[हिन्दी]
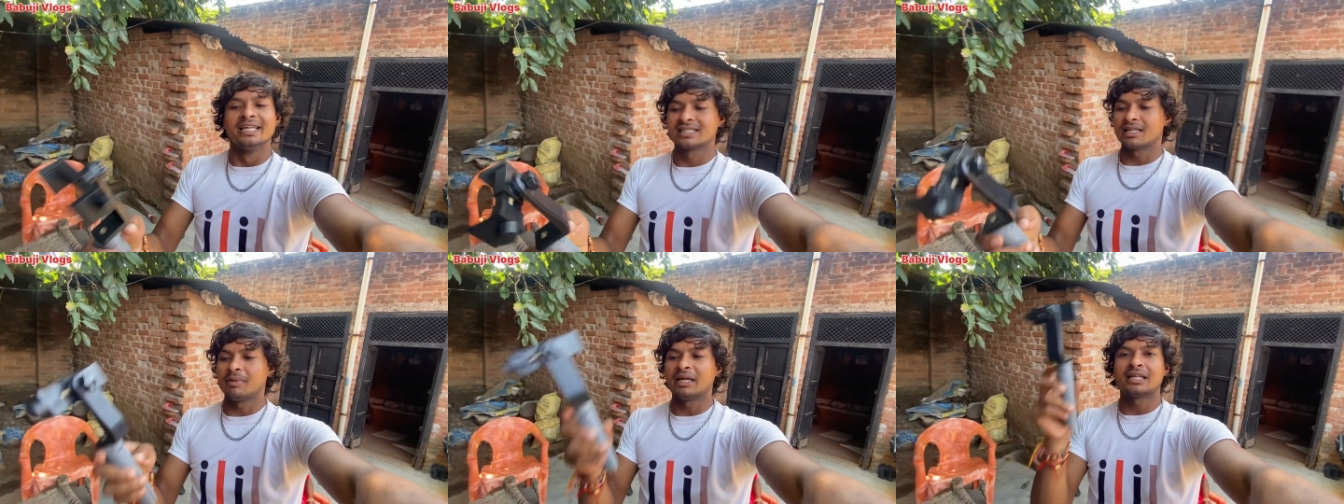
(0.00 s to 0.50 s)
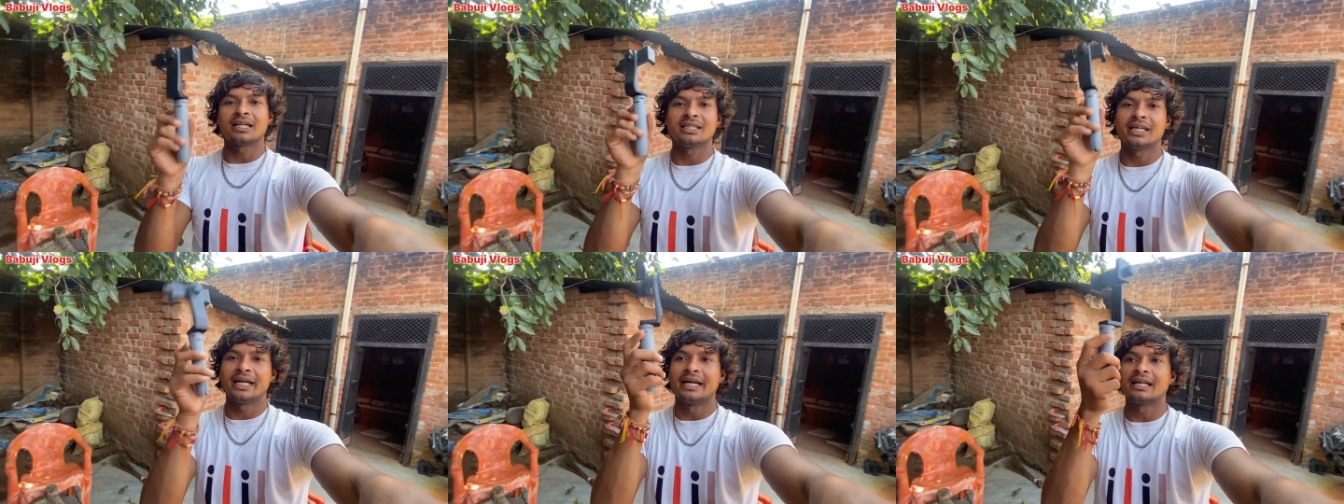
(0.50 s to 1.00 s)
इससे बेहतर है कि
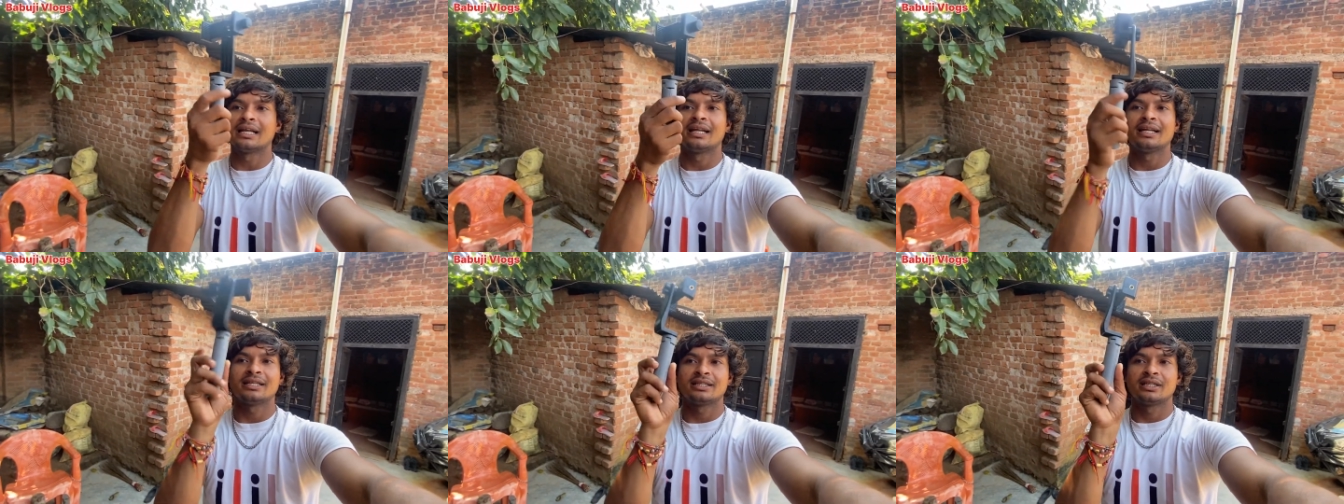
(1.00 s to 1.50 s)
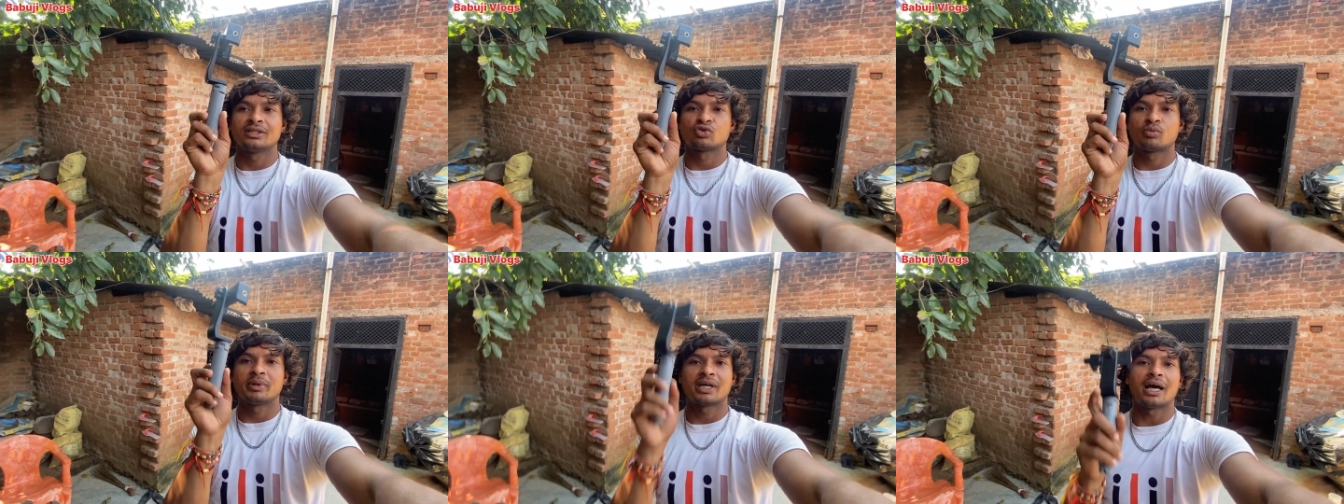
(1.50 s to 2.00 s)
ये हैंडल लें डेढ़ सौ
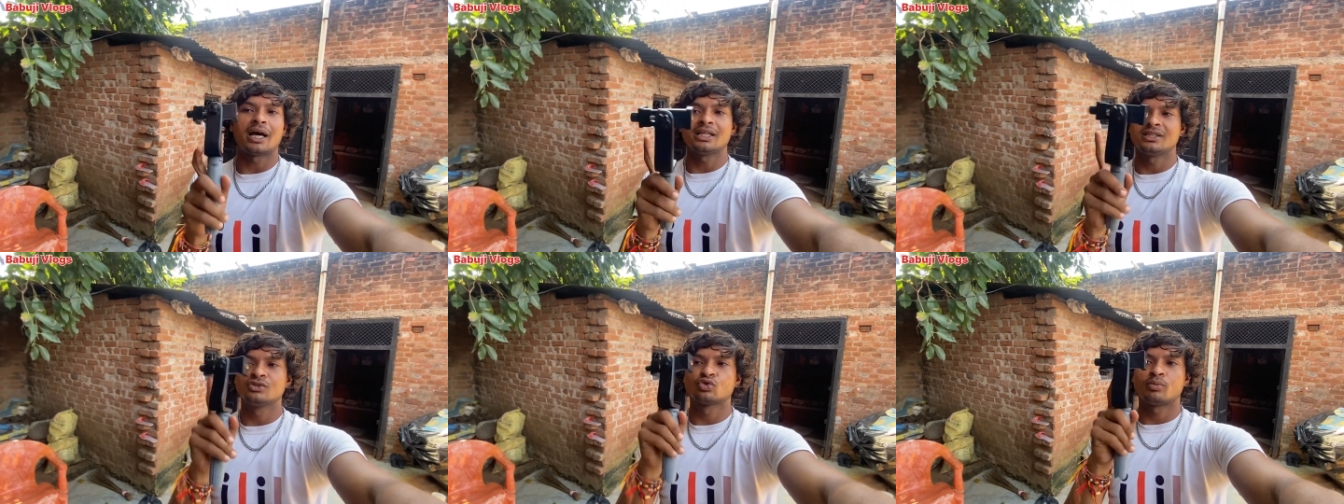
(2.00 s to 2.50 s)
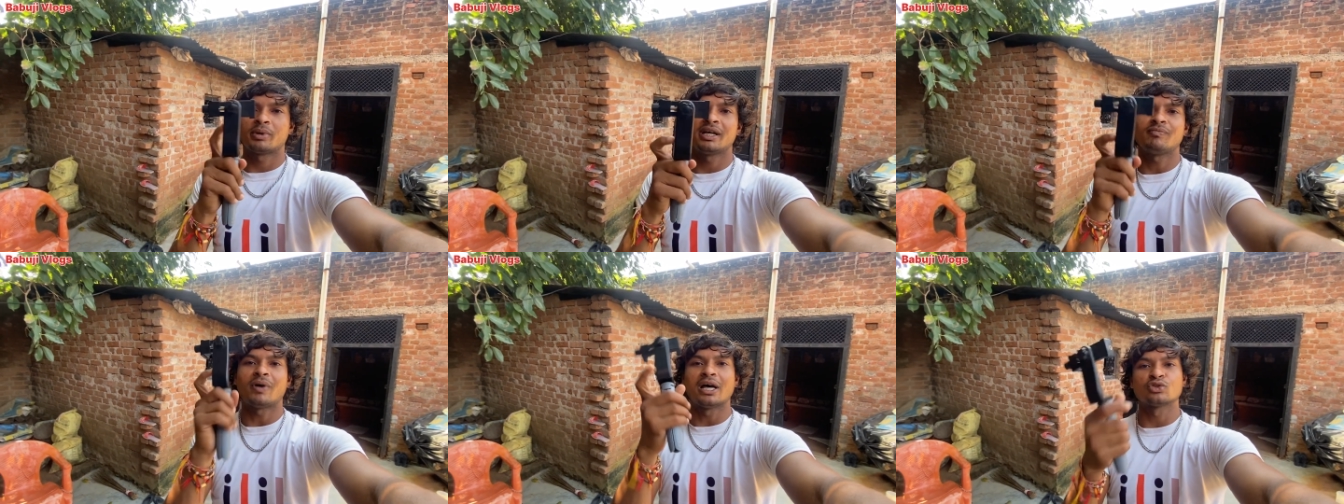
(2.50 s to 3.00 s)
रुपये का आएगा तीन सौ रुपये
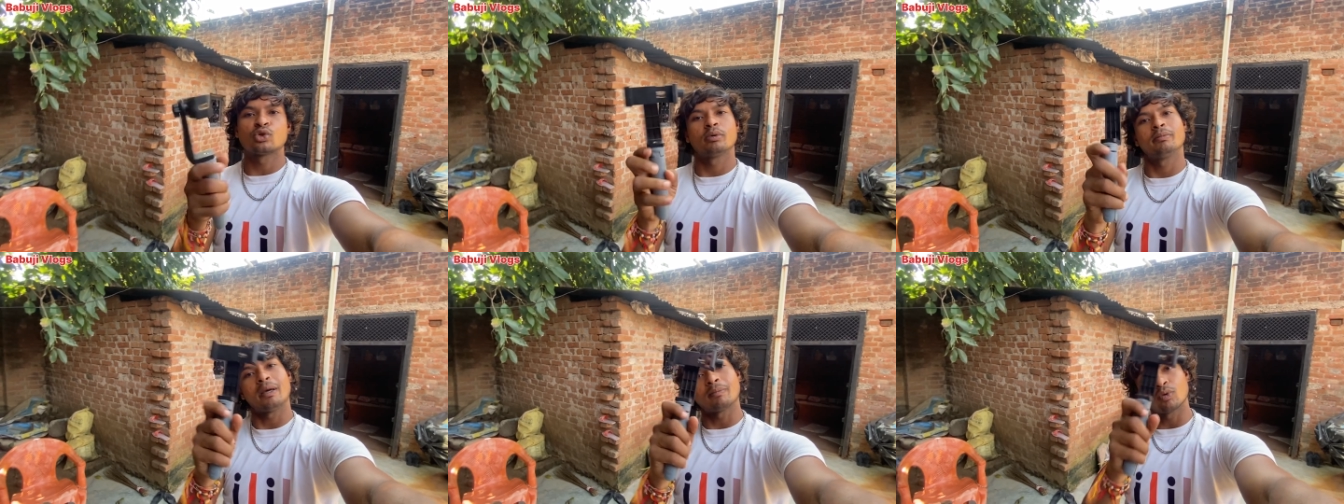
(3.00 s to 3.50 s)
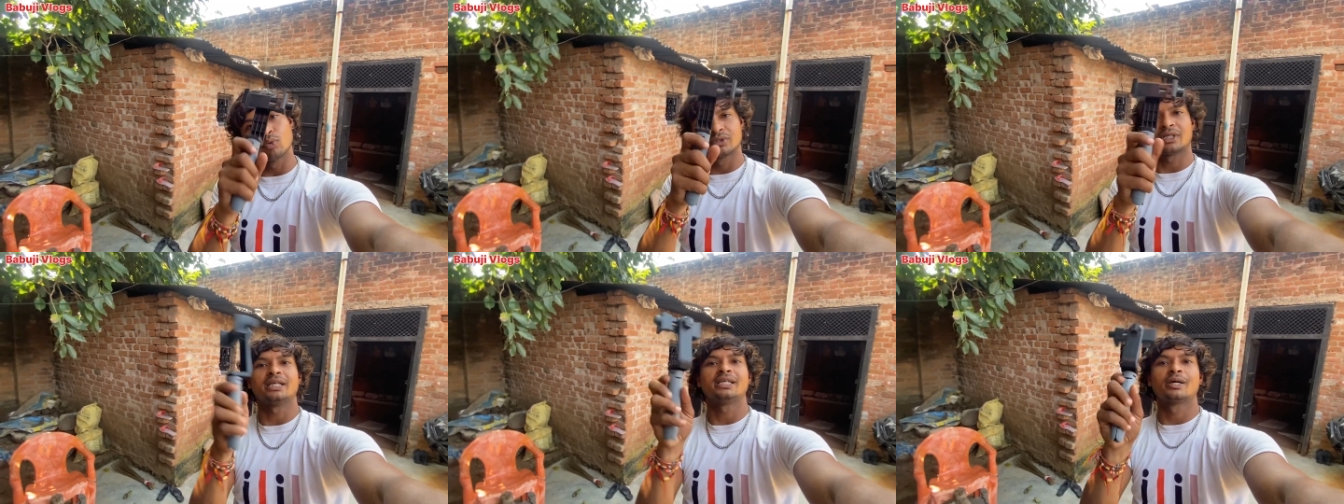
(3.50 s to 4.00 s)
का पाँच सौ रुपये में आपको खुद
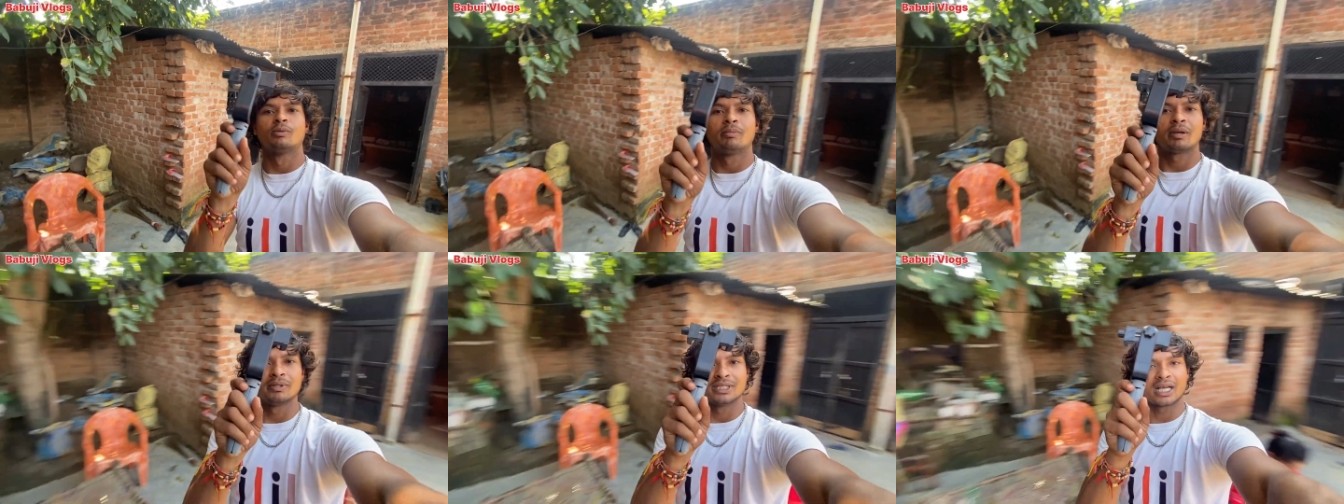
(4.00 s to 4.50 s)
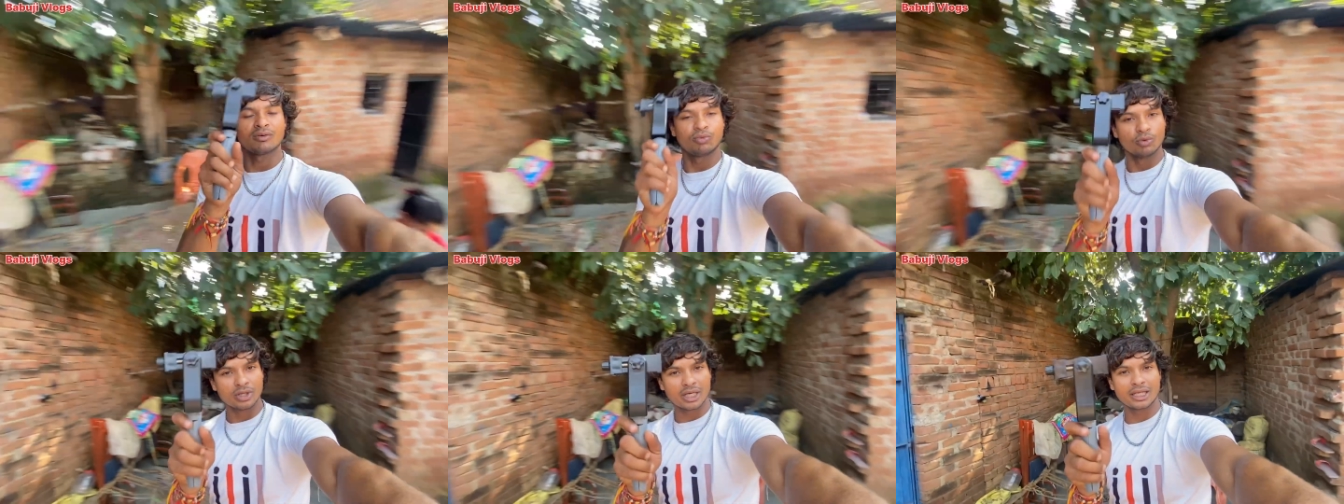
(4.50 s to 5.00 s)
का ये गिम्बल बन जाएगा
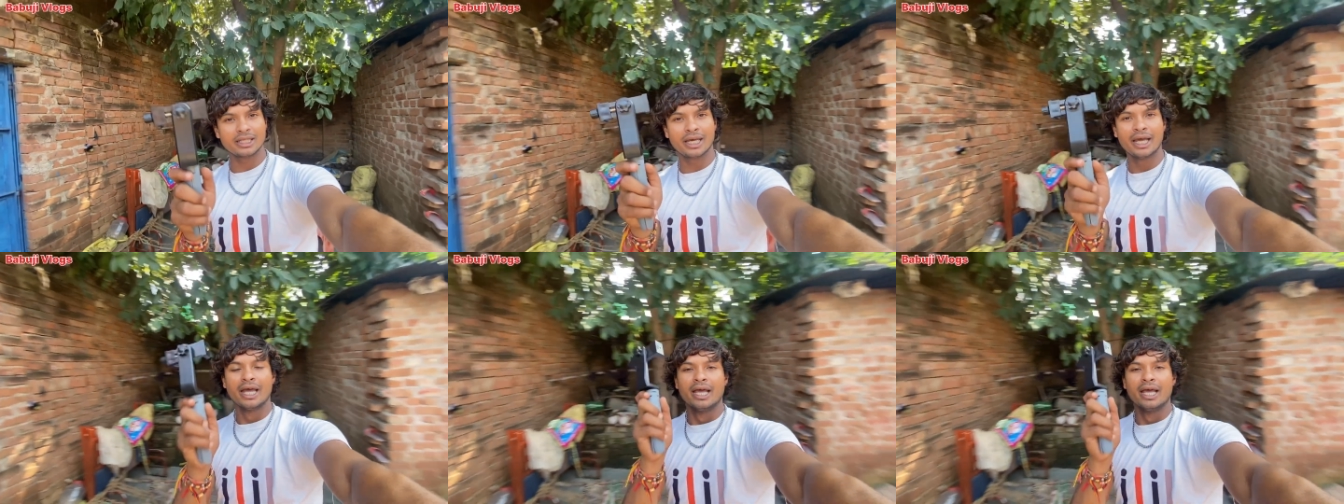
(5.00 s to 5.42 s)
फ़ोन के लिए